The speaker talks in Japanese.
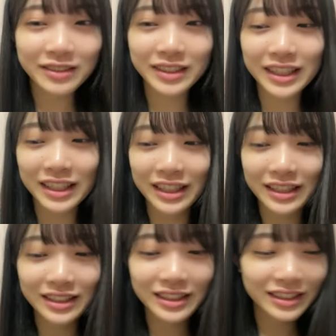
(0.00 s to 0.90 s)
でもなん
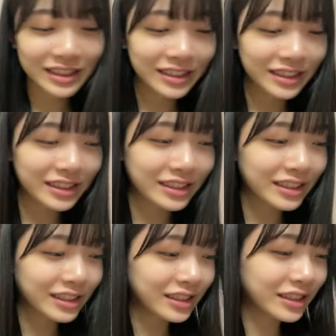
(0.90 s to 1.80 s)
か
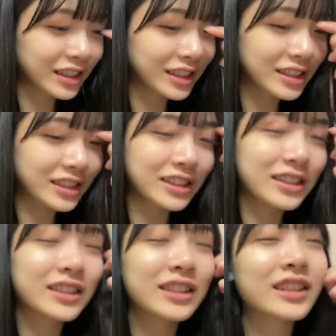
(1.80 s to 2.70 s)
な
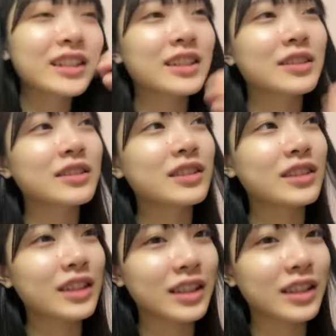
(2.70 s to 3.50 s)
なんだろうなん